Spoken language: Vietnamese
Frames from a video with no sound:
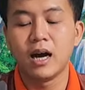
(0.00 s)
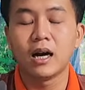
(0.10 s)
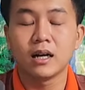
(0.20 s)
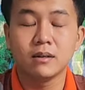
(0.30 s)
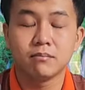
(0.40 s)

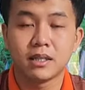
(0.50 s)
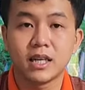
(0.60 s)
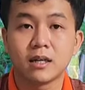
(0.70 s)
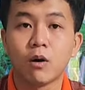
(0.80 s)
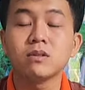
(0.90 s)
Đơn á,
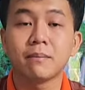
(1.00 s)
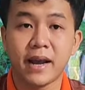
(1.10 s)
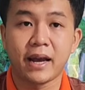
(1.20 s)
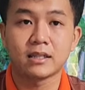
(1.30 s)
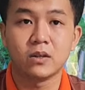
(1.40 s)
mà trên
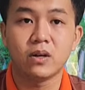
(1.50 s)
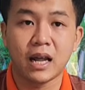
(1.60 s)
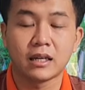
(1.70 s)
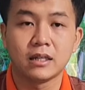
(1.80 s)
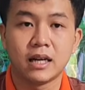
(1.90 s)
400 ngàn từ
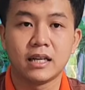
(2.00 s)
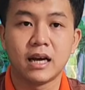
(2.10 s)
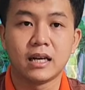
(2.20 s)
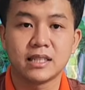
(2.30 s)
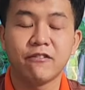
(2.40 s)
Quốc Thành
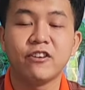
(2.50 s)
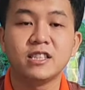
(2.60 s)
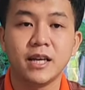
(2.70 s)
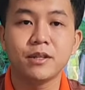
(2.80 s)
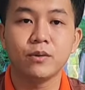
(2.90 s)
thì sẽ
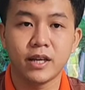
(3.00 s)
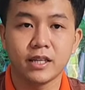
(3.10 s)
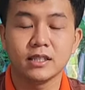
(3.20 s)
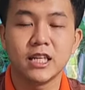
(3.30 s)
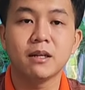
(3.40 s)
free ship cho quý
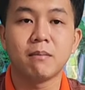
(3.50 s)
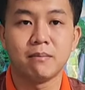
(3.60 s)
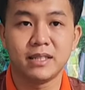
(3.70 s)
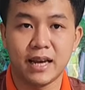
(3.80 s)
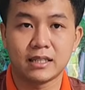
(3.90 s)
vị. Ship là
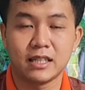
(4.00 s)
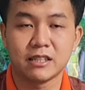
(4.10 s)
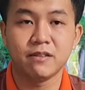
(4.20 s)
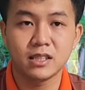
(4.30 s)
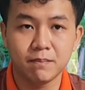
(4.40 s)
30 ngàn
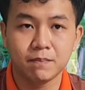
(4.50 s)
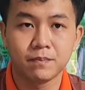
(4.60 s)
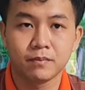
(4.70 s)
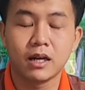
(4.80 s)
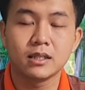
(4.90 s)
thì sẽ free ship.
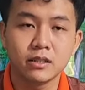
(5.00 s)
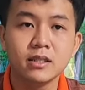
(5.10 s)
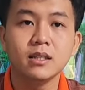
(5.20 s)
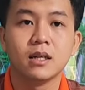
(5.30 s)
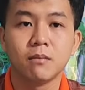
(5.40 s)
Đơn
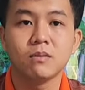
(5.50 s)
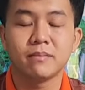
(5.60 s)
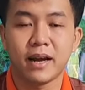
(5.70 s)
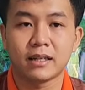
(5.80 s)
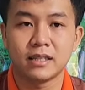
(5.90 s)
dưới
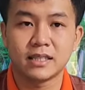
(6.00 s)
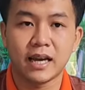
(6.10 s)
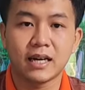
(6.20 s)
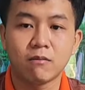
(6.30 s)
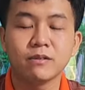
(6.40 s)
400 ngàn thì
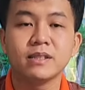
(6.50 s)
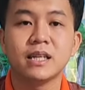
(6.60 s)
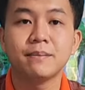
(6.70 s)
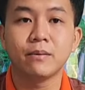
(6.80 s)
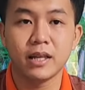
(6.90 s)
sẽ không có
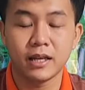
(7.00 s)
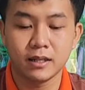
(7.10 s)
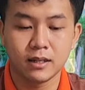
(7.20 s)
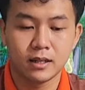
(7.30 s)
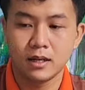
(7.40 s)
free ship nha quý
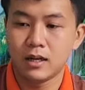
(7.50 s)
vị.